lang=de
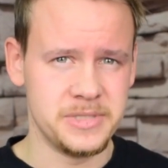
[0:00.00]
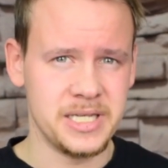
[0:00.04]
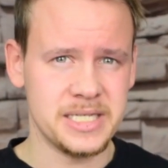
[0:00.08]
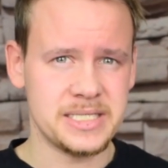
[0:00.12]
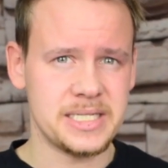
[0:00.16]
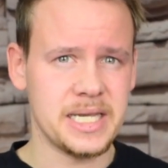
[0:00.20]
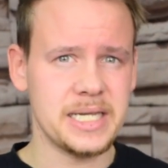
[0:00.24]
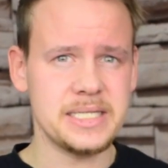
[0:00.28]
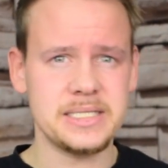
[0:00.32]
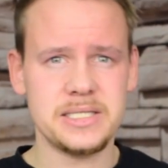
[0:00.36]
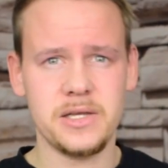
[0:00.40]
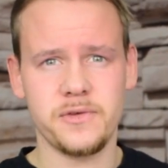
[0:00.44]
Das
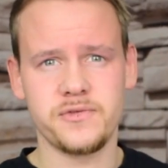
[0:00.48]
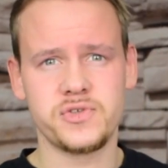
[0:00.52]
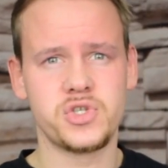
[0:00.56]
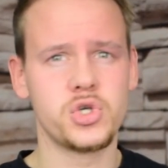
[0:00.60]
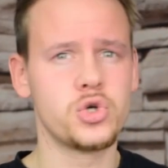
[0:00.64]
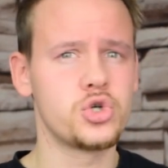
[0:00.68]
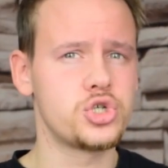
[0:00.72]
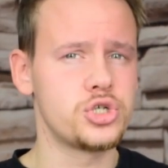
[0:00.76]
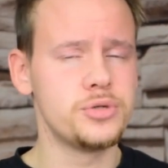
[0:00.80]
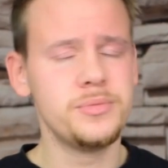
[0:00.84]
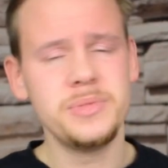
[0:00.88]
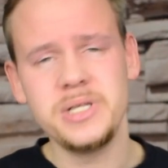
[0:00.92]
heißt, auf
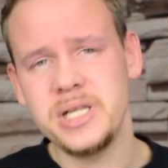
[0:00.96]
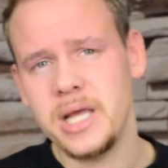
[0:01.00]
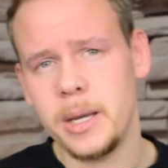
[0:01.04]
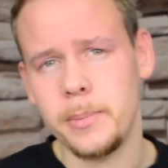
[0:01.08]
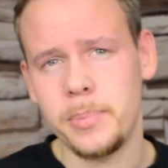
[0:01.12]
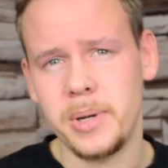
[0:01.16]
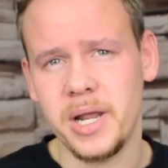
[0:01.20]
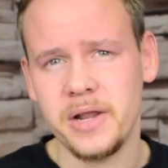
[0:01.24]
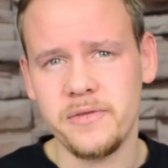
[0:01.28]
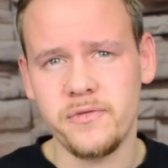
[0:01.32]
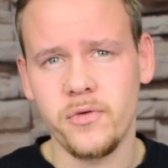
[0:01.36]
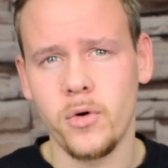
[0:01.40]

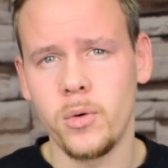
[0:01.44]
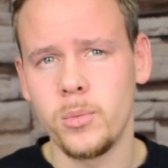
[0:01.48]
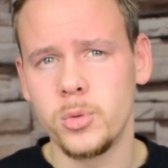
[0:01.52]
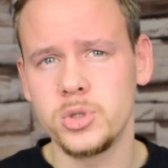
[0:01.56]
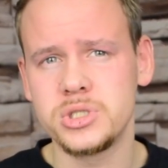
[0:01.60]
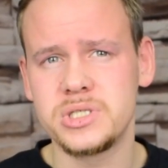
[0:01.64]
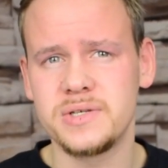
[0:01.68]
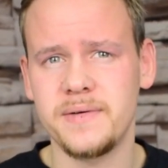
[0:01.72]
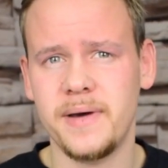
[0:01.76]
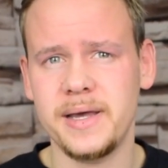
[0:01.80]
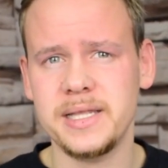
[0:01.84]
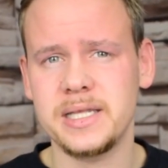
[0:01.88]
Social-Media-Plattformen
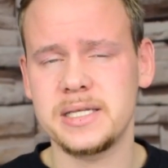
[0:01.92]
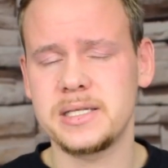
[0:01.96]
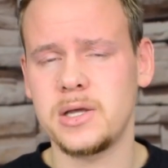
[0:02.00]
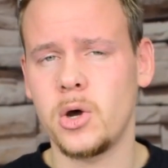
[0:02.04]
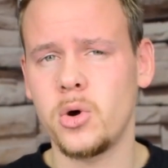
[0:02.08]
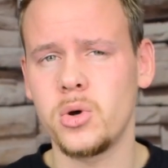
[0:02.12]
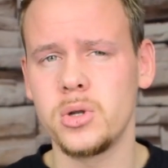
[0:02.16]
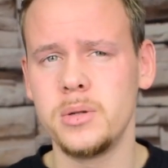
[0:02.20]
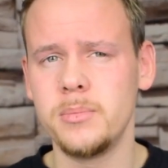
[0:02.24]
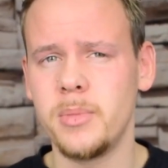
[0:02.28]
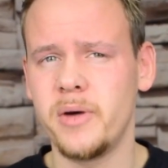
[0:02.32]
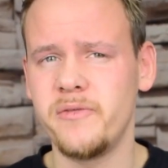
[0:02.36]
und so weiter
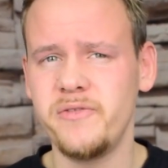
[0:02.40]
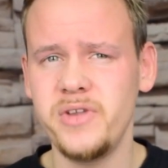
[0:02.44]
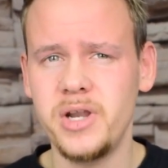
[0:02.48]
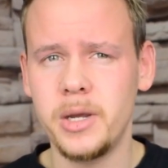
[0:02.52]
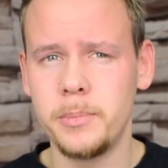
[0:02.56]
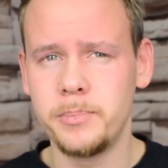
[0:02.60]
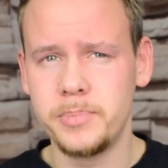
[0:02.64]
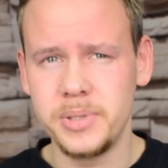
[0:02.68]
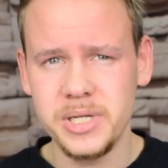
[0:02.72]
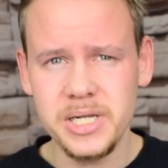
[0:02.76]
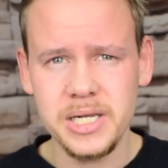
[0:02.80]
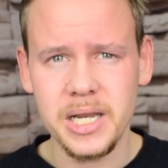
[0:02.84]
tauchen immer wieder
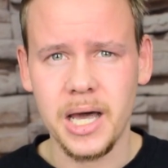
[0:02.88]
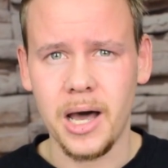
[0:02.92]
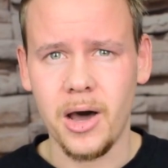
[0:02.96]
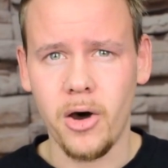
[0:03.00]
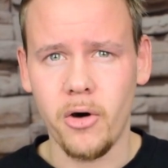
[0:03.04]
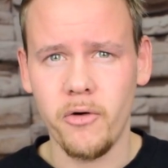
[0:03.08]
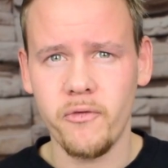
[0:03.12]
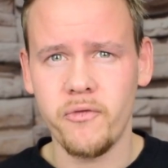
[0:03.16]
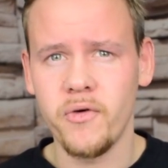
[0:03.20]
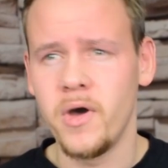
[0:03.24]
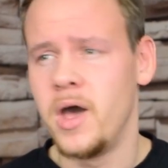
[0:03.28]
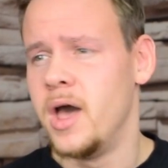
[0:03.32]
Bilder
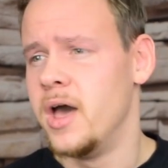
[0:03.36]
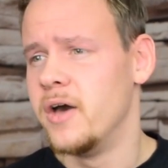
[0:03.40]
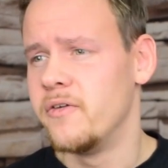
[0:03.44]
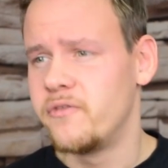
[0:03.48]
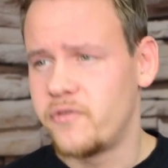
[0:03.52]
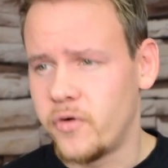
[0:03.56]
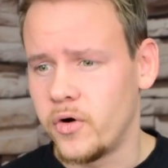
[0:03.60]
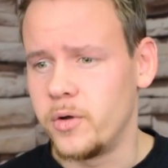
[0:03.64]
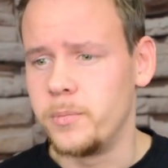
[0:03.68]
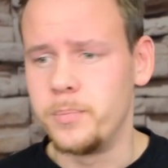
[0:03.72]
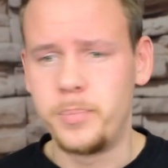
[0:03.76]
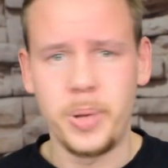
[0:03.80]
auf
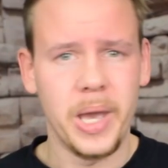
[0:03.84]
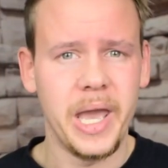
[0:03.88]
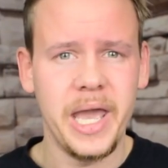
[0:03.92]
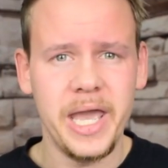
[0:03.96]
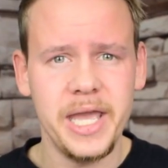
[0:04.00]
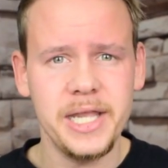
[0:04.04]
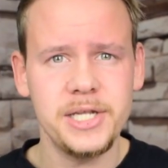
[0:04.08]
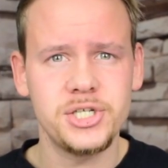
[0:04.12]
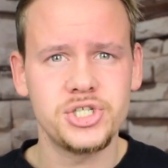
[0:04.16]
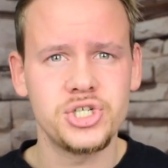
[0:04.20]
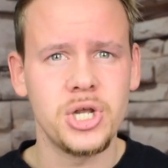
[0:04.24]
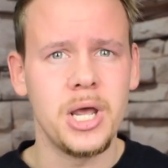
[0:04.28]
von
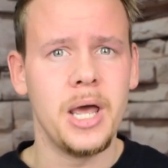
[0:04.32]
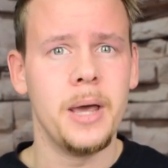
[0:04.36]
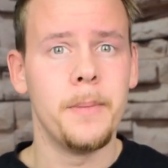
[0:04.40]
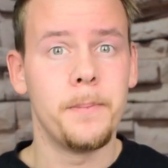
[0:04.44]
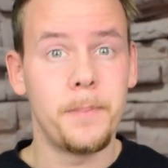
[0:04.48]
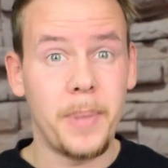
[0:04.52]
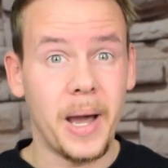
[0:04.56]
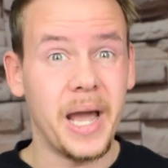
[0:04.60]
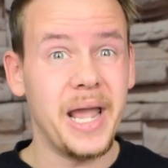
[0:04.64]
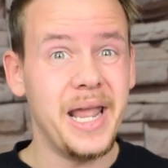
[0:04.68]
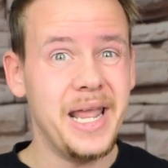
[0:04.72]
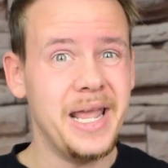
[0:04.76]
Page
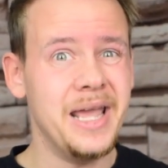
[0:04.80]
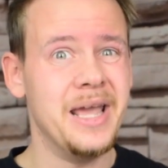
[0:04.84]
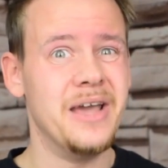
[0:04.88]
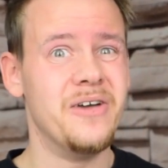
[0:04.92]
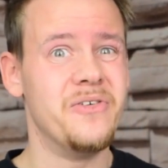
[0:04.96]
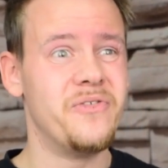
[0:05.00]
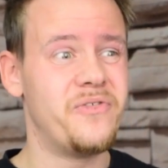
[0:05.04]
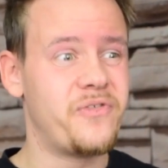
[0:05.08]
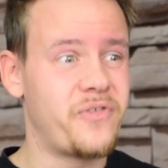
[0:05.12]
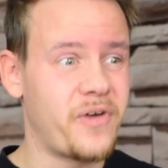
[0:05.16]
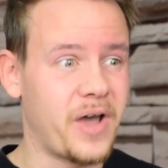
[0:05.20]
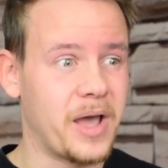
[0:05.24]
bei
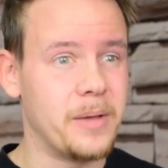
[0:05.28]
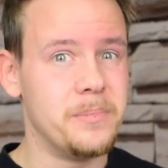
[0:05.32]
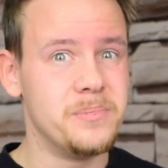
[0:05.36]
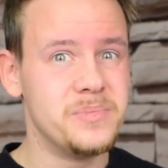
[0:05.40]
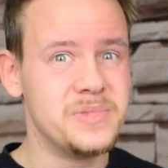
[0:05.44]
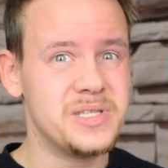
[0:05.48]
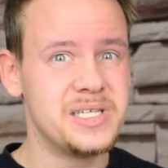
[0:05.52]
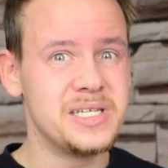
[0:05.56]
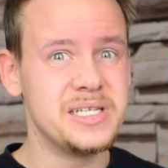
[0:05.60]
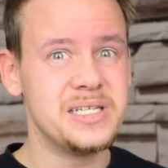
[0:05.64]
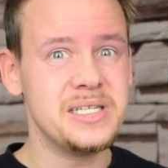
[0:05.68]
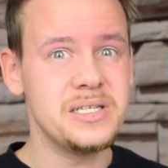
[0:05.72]

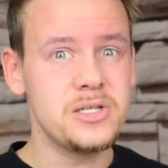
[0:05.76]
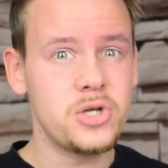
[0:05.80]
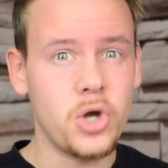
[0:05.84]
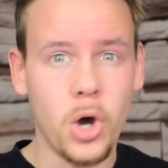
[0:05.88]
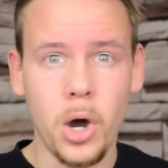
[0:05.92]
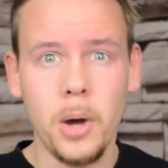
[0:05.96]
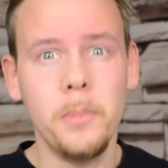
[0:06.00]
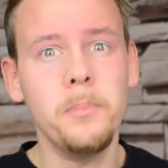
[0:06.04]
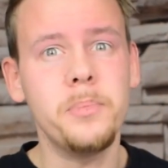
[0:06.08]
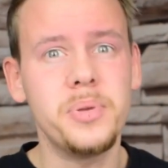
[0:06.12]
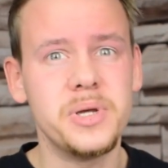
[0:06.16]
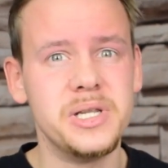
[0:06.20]
fremden
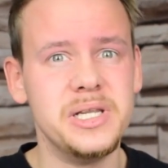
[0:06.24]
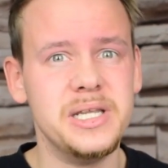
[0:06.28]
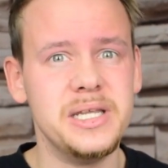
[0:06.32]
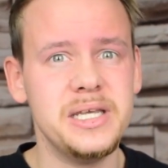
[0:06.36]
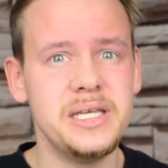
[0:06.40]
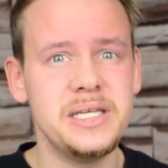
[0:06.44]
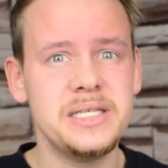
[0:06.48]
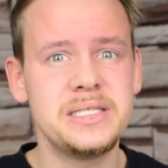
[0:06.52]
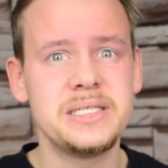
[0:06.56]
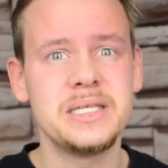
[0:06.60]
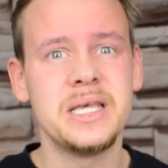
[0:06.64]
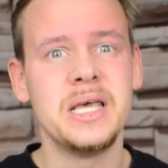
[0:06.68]

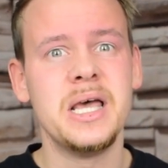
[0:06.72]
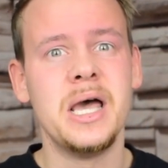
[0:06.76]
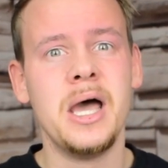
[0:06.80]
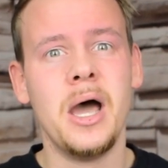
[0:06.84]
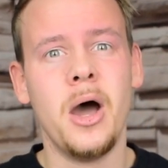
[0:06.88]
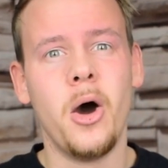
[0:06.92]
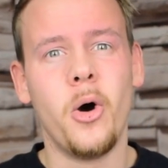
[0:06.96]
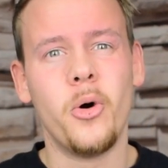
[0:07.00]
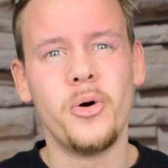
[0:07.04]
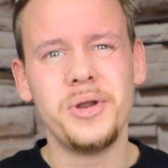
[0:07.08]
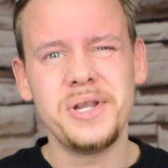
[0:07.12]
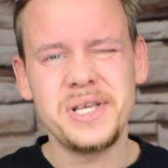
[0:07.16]
Companies.
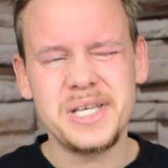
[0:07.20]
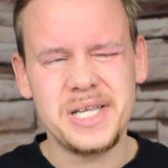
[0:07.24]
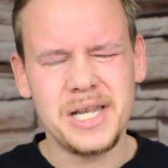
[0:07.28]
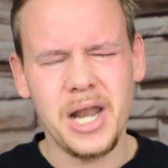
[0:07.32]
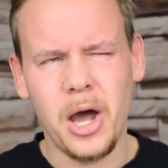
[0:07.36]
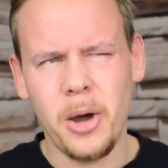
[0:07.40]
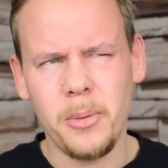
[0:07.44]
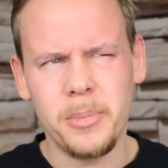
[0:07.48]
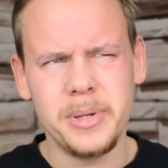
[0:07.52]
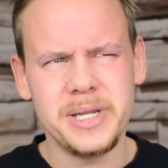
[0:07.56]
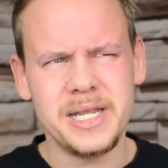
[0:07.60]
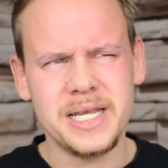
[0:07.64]
Und ich
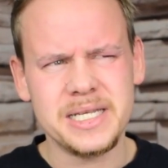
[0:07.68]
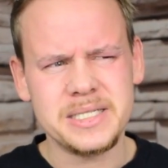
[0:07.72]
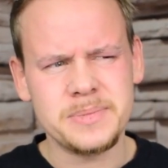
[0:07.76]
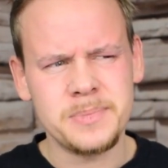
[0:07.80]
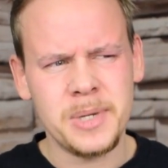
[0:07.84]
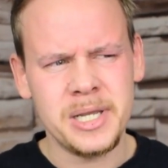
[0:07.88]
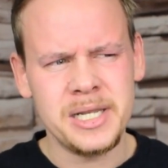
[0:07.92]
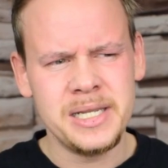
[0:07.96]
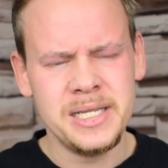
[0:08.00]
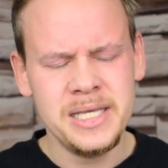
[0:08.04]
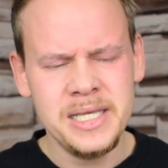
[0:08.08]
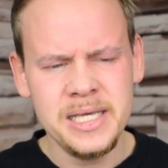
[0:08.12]
glaube, dass
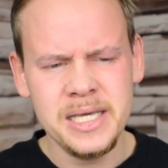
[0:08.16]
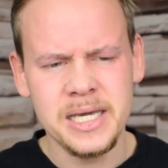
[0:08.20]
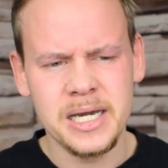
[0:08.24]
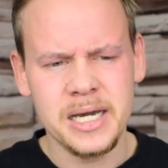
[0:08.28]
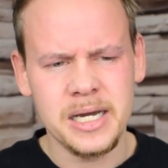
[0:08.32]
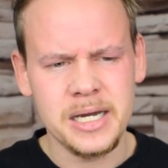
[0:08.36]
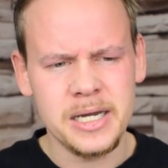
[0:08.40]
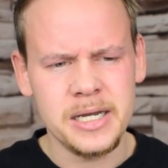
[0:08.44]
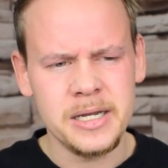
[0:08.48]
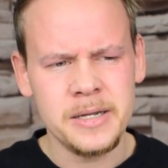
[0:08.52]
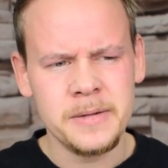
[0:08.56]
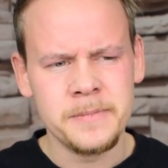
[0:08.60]
man
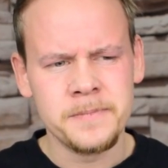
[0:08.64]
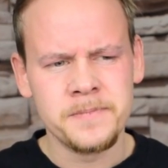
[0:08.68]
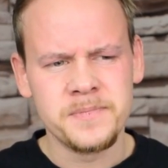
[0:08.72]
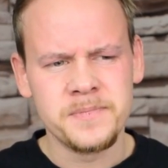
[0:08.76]
hier